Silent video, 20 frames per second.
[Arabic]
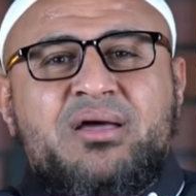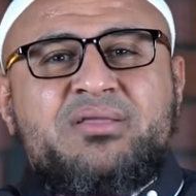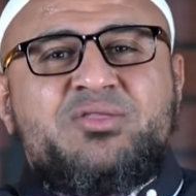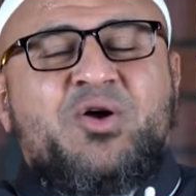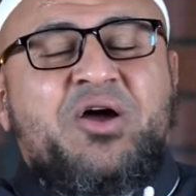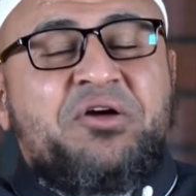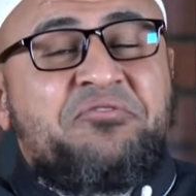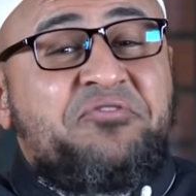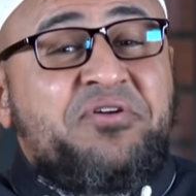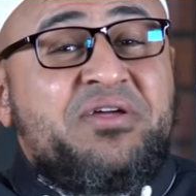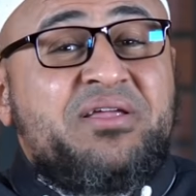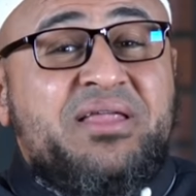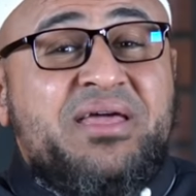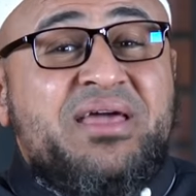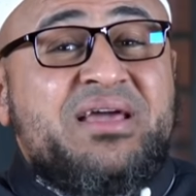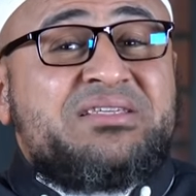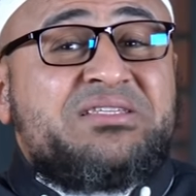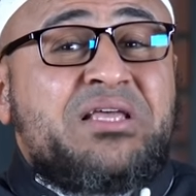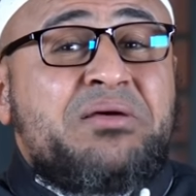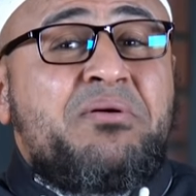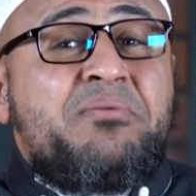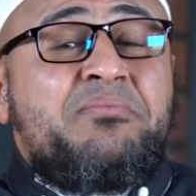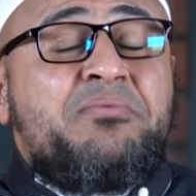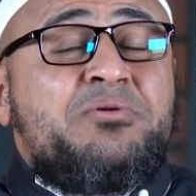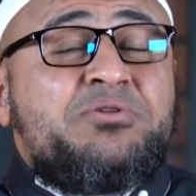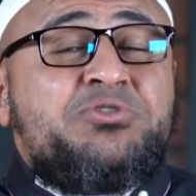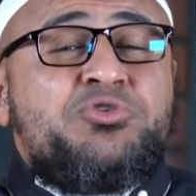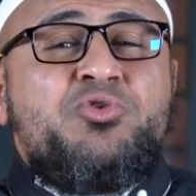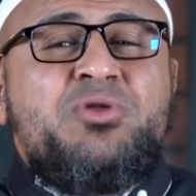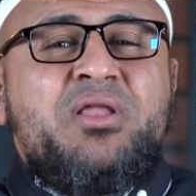أنتم عارفين إيه سبب
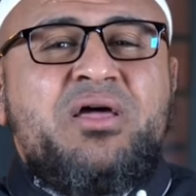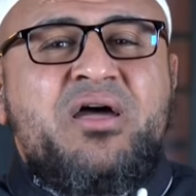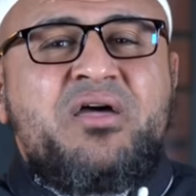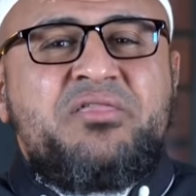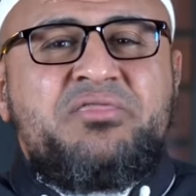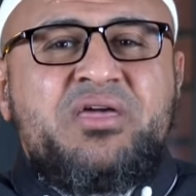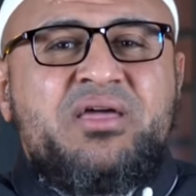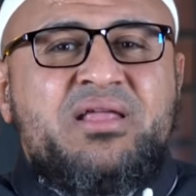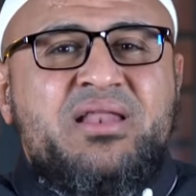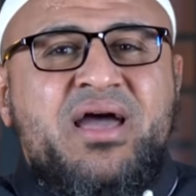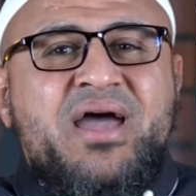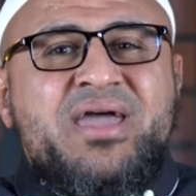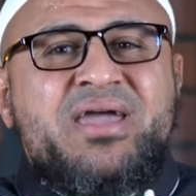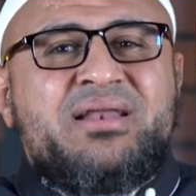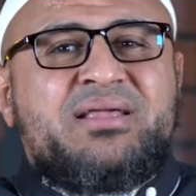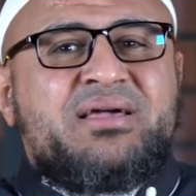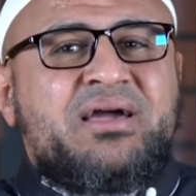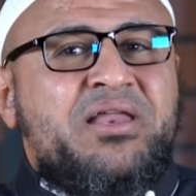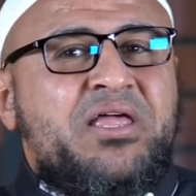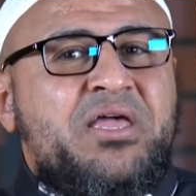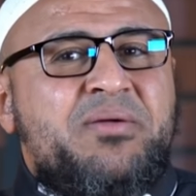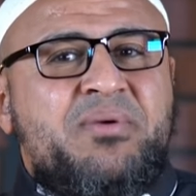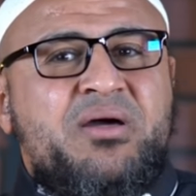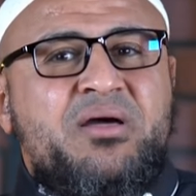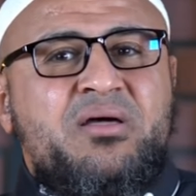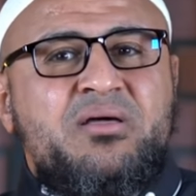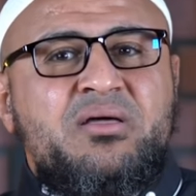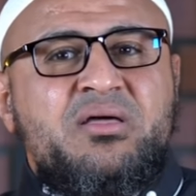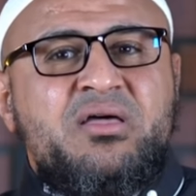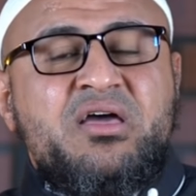نزول هذه الآية
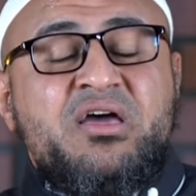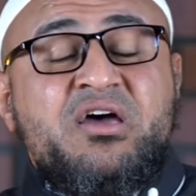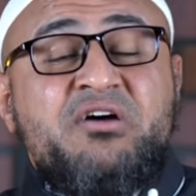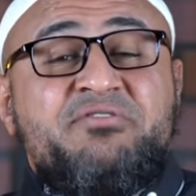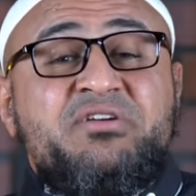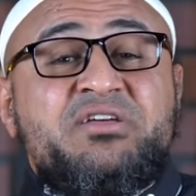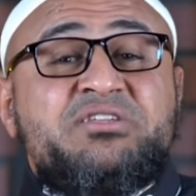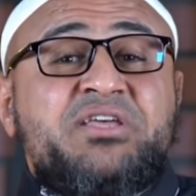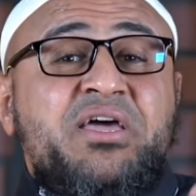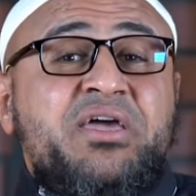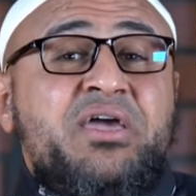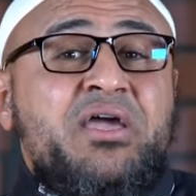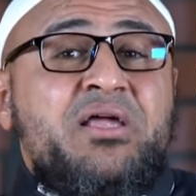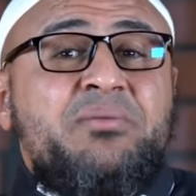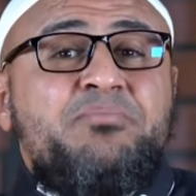الكريمة؟ في صحيح